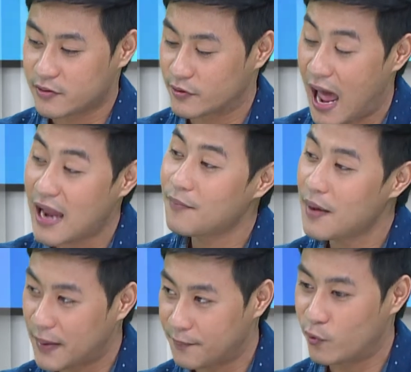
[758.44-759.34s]
สุดท้ายแล้ว
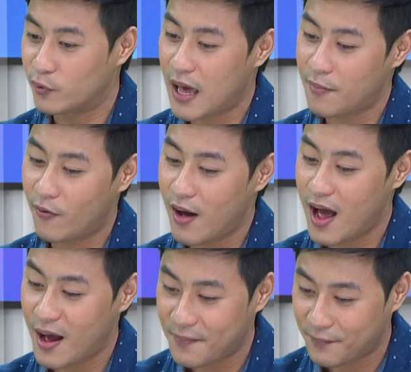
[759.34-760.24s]
มาเป็นปูได้เพราะว่า